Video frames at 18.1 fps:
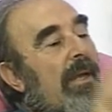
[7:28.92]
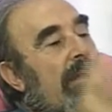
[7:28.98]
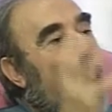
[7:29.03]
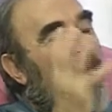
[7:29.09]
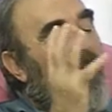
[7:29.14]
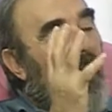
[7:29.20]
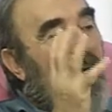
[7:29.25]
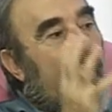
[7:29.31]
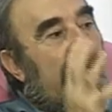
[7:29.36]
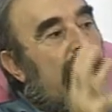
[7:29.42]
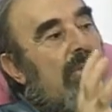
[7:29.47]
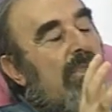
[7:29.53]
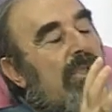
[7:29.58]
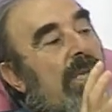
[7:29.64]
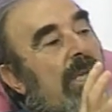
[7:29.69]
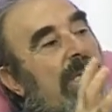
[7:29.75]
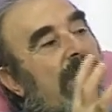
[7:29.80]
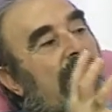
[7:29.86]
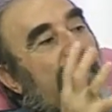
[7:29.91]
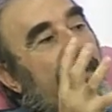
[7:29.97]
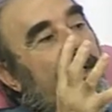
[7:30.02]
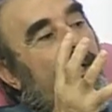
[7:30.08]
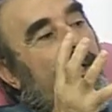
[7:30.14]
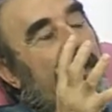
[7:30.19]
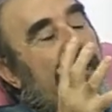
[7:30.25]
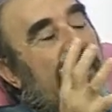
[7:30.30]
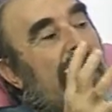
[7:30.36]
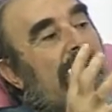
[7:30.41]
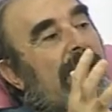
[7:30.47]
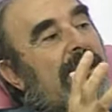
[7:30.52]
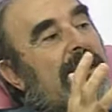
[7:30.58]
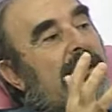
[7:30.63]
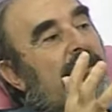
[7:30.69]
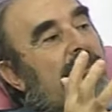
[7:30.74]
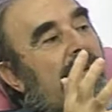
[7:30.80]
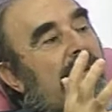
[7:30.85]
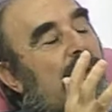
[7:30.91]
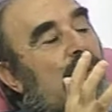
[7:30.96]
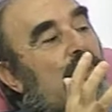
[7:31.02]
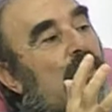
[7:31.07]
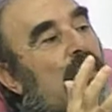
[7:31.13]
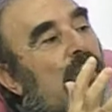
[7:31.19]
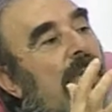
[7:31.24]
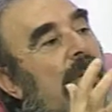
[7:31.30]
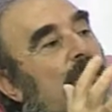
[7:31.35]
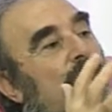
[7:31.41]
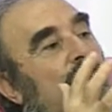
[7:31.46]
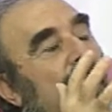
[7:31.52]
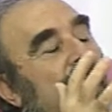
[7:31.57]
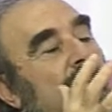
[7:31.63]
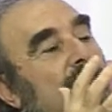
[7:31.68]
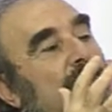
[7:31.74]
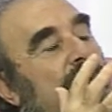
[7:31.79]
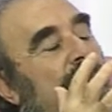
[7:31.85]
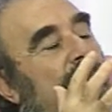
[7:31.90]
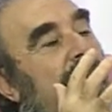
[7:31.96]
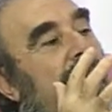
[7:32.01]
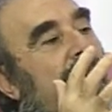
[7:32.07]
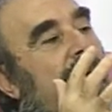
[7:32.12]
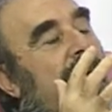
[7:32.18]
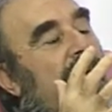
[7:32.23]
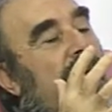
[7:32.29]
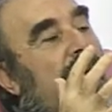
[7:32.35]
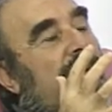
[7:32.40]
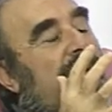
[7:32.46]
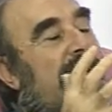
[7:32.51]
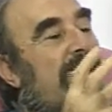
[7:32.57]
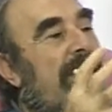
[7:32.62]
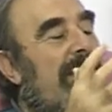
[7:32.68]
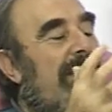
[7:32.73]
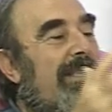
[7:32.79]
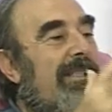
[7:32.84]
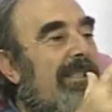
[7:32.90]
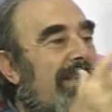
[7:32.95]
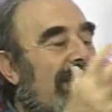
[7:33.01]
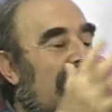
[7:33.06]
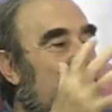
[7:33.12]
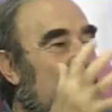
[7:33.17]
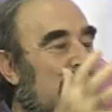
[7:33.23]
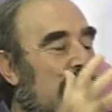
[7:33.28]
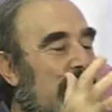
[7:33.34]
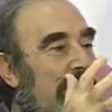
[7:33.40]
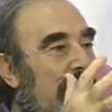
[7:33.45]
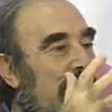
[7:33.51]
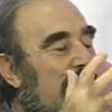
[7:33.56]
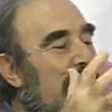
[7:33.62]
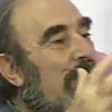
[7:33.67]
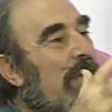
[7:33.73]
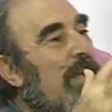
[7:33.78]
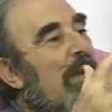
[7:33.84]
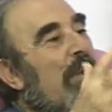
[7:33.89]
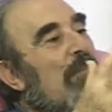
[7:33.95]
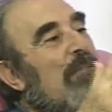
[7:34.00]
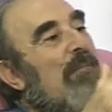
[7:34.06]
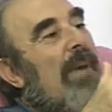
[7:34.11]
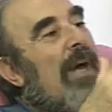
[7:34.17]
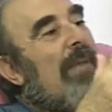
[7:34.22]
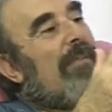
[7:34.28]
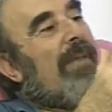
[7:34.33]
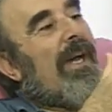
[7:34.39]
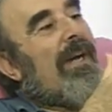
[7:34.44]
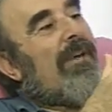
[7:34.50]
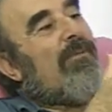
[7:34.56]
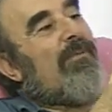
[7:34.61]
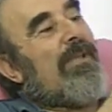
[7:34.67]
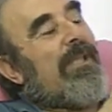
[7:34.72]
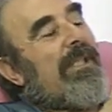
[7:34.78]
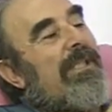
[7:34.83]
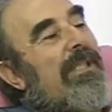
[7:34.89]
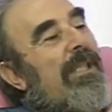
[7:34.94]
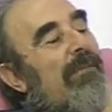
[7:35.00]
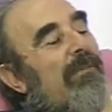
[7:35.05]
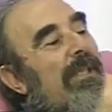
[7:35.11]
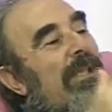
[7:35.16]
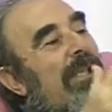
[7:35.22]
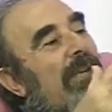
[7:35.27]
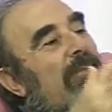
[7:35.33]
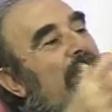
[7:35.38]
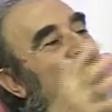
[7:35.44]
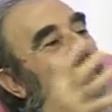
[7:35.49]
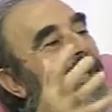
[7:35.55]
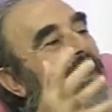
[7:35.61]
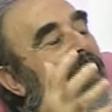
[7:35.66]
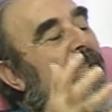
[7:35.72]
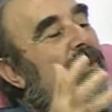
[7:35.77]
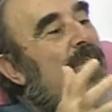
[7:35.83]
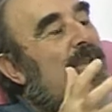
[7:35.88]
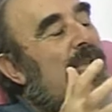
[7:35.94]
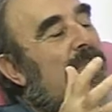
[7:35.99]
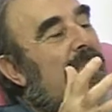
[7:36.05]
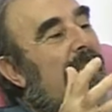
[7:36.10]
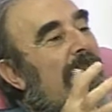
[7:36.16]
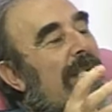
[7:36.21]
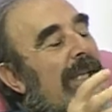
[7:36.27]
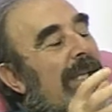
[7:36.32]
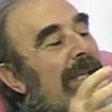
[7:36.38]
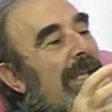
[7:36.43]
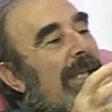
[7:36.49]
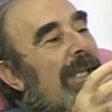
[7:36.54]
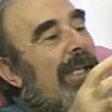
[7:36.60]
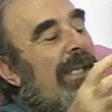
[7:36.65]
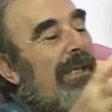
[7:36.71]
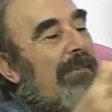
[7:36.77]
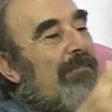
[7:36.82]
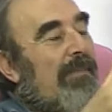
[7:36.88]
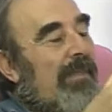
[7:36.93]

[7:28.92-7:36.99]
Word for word: Fijaros eh, la, similitud que podríamos tener ahora si Estados Unidos manda unas tremendas fuerzas contra... Eh,